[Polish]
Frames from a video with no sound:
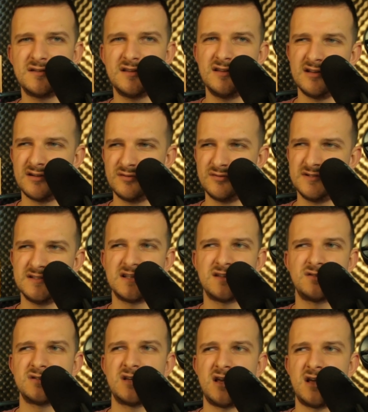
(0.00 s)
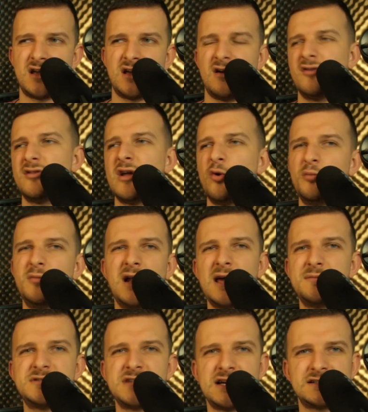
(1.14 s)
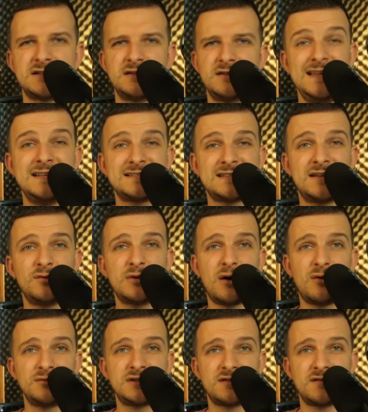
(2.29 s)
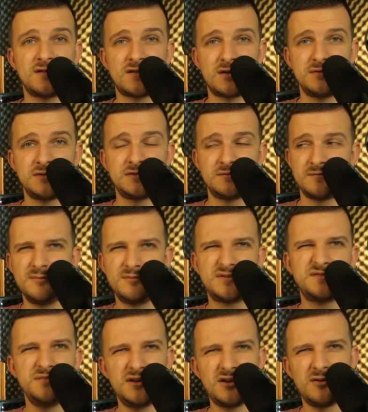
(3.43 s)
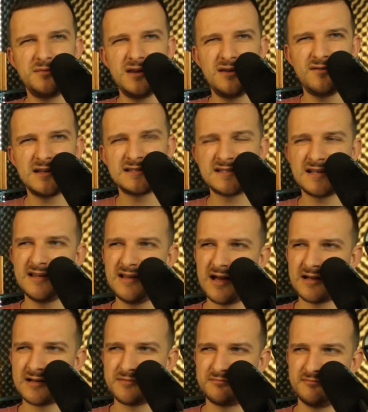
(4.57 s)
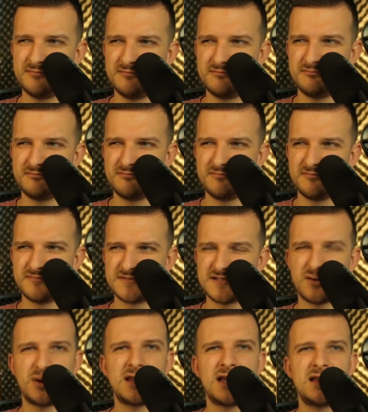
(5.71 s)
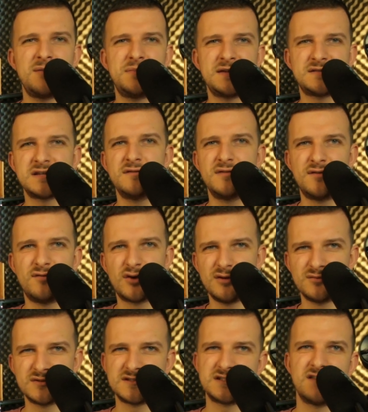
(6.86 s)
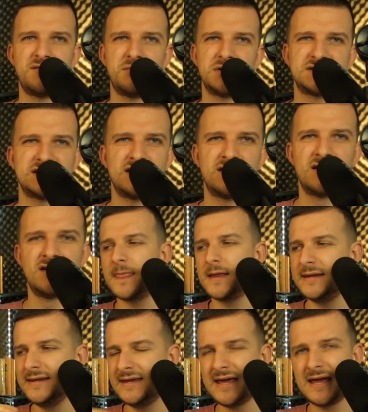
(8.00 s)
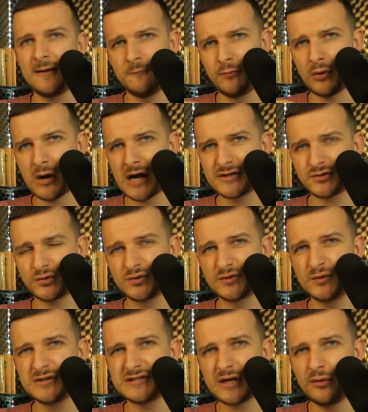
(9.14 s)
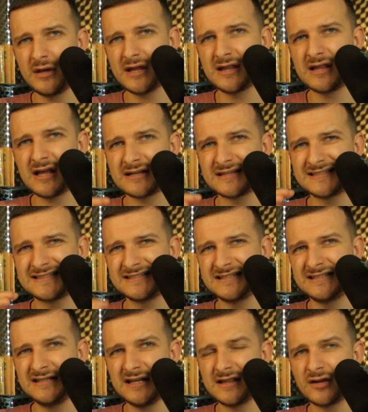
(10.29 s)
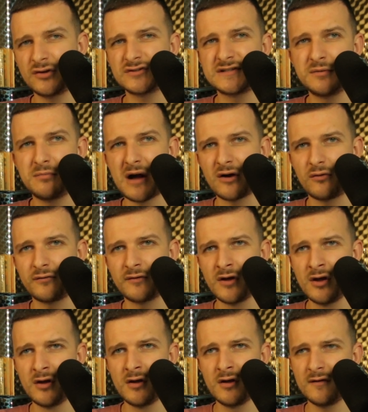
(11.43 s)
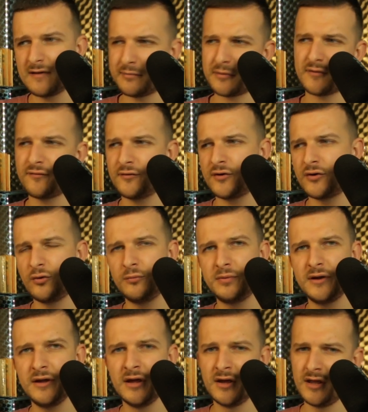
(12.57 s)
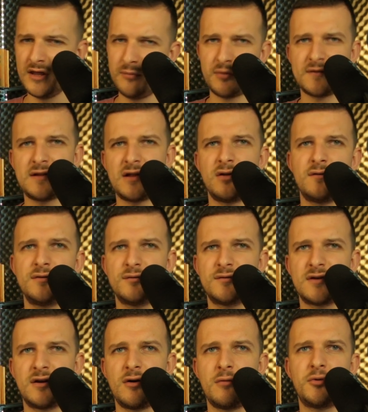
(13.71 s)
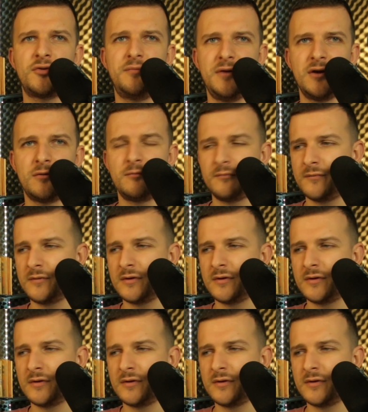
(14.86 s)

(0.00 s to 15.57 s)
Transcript: od innych ludzi za to, że ona umila im czas. I niestety udało mu się to zrobić. Brzmi to mniej więcej jak zakładanie pierwszej wytwórni muzycznej w Polsce. Jej płacz usłyszał jednak syn jednego z rybaków. Zebrał swoich kumpli i postanowił, że ją odbiją.